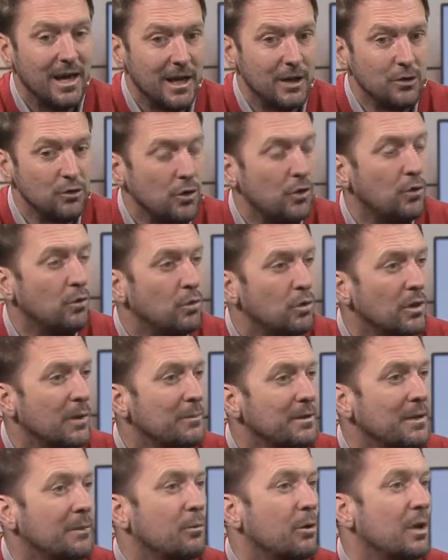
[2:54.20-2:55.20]
Eso es
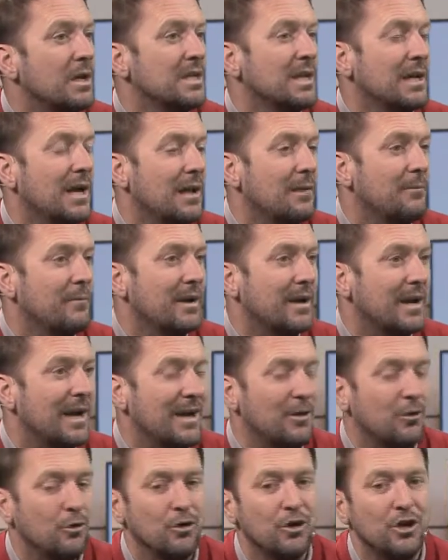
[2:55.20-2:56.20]
justamente por la llegada al
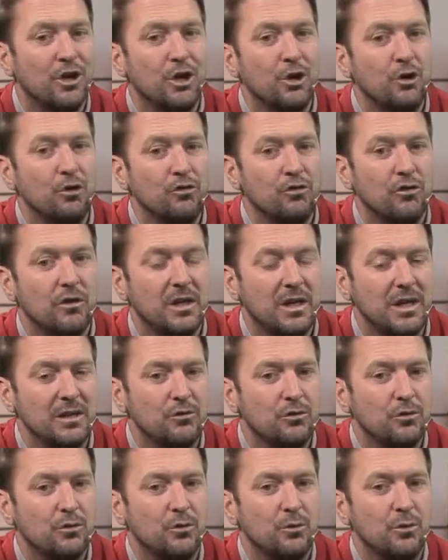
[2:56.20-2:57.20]
mercado y, y
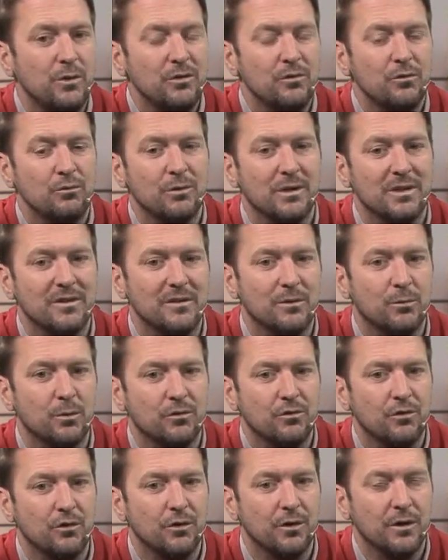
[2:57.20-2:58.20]
eso no es una
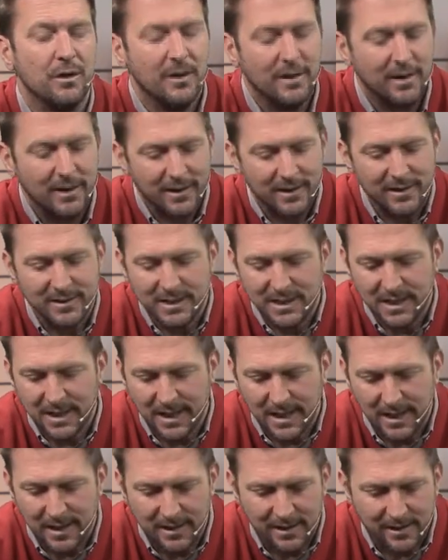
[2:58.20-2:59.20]
situación que
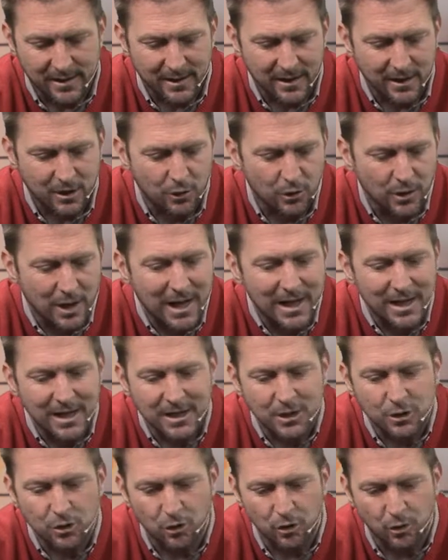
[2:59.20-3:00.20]
sea regional
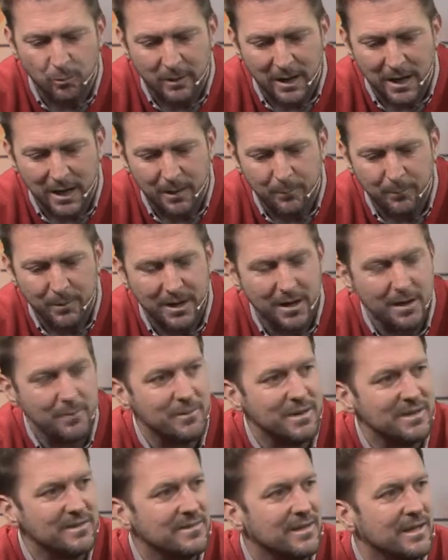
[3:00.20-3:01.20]
y solo para las peras y
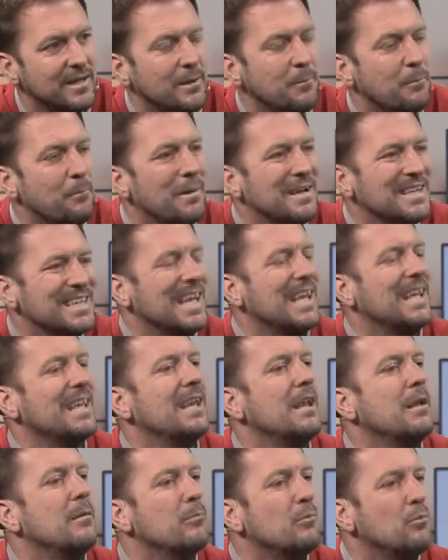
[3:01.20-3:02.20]
manzanas, pasa
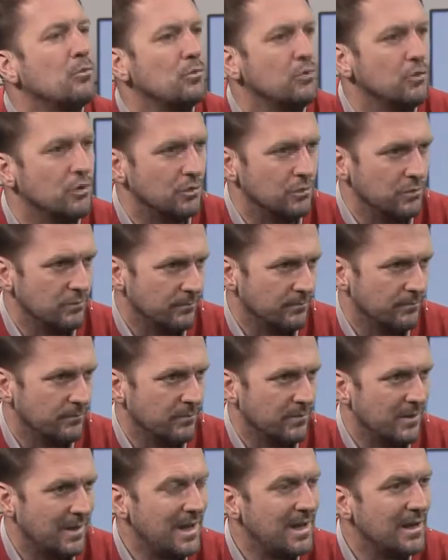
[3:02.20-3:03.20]
en el mundo
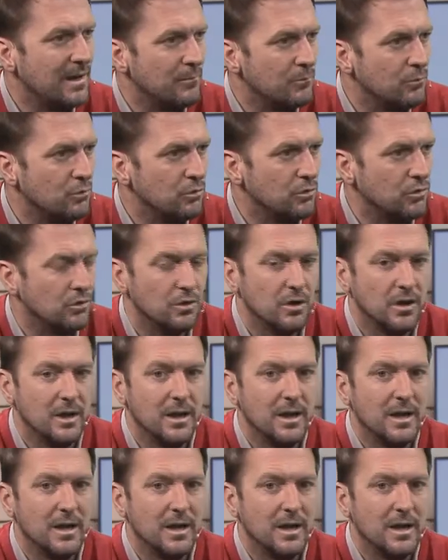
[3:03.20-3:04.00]
en el mundo.